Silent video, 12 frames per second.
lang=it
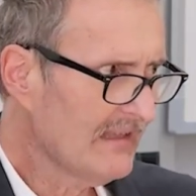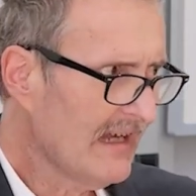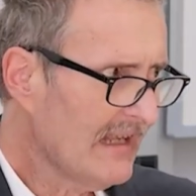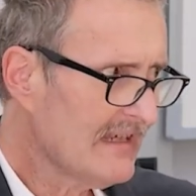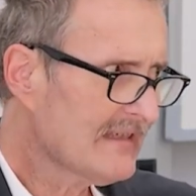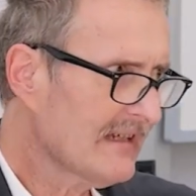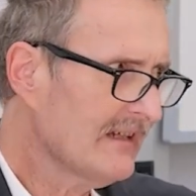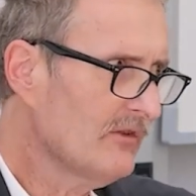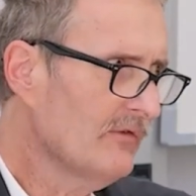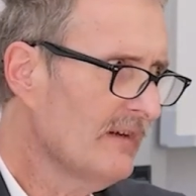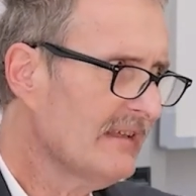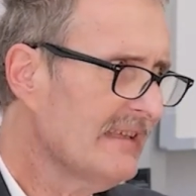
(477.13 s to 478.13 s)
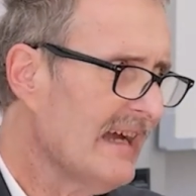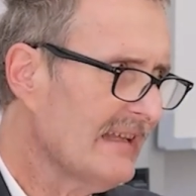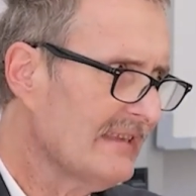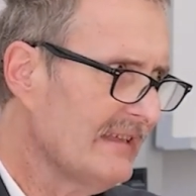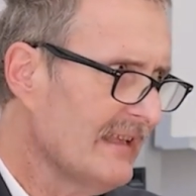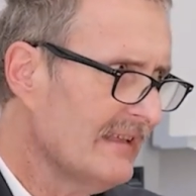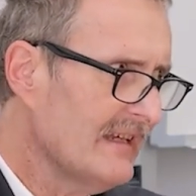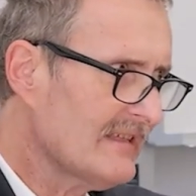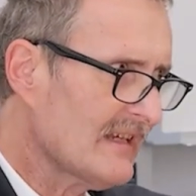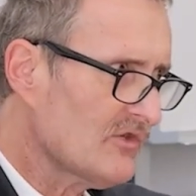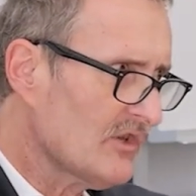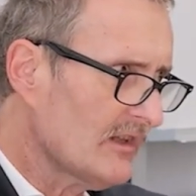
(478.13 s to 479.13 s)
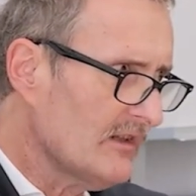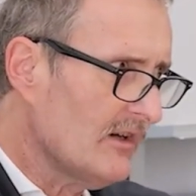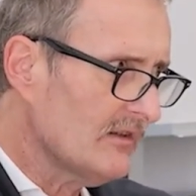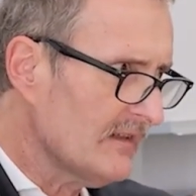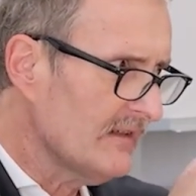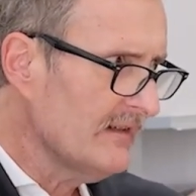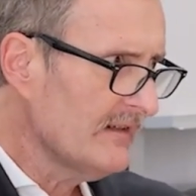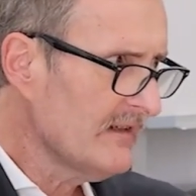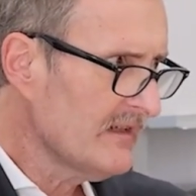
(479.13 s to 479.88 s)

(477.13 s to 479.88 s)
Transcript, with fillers: dall'essere governati da dei sacerdoti